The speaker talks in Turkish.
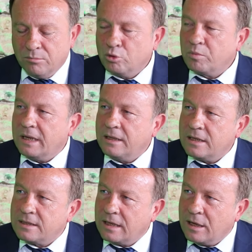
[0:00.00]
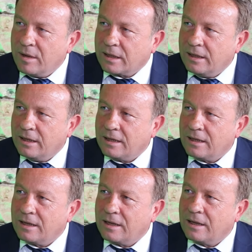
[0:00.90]
Mut Belediyesi'nden emekli
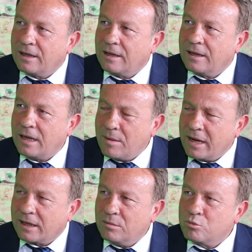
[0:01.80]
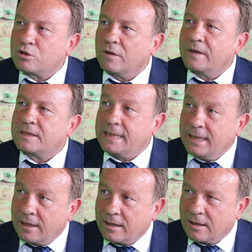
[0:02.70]
e, emekli Mustafa
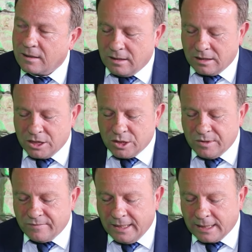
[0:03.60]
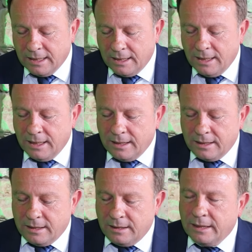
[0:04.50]
Sinan kardeşimiz var.
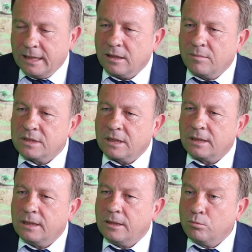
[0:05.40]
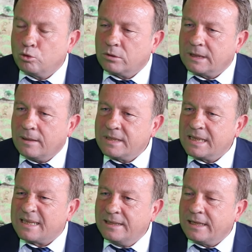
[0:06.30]
Yine Damızlık e, Mut'ta
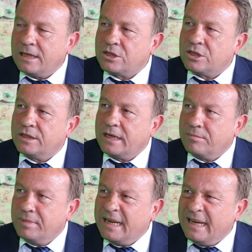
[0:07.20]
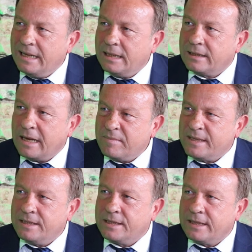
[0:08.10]
Damızlık Sığır Yetiştiricileri Birliği
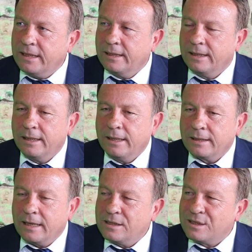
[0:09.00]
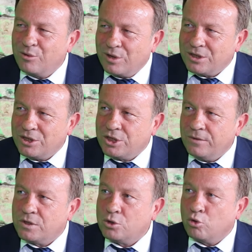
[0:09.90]
temsilcisi kendisi de üretici
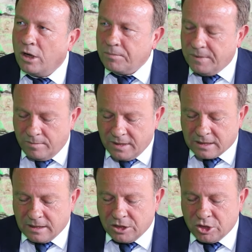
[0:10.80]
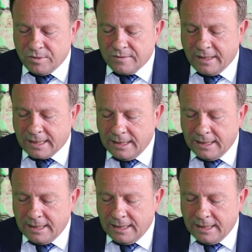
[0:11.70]
çiftçi Şuayb Yılmaz kardeşimiz var.